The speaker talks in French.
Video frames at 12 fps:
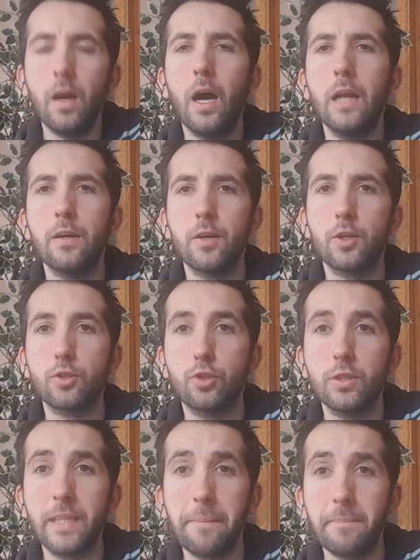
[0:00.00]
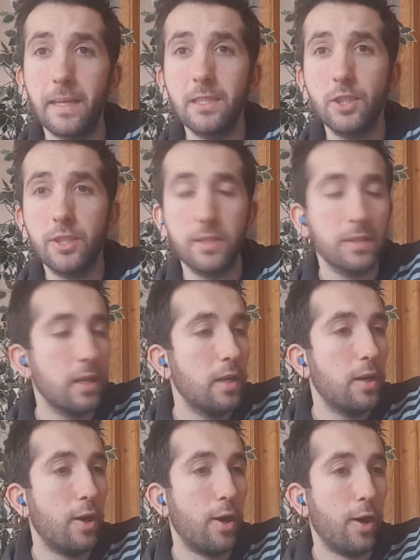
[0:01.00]
Alors, deuxième match.
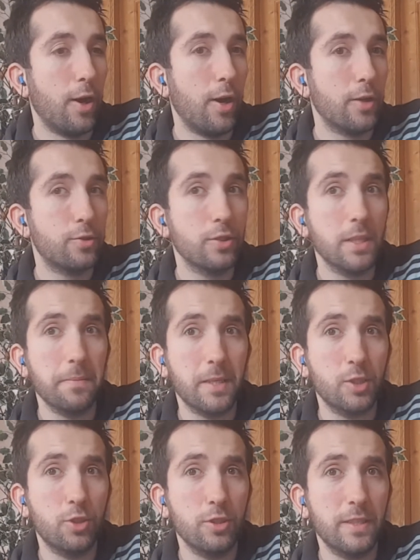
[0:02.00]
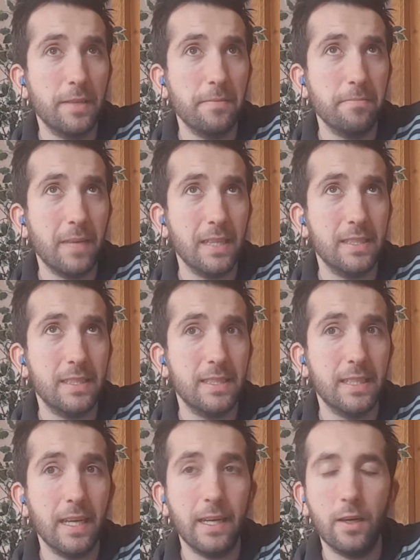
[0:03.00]
Euh, deuxième match, deuxième match,
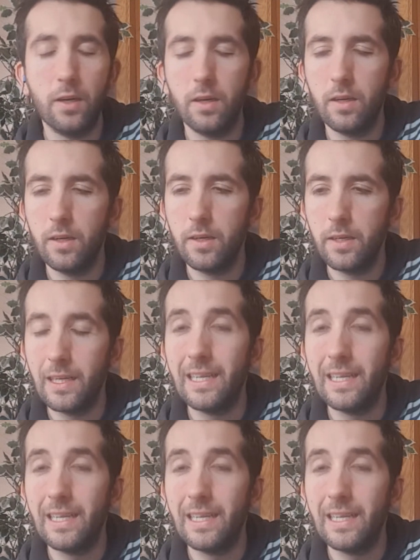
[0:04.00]
c'est euh,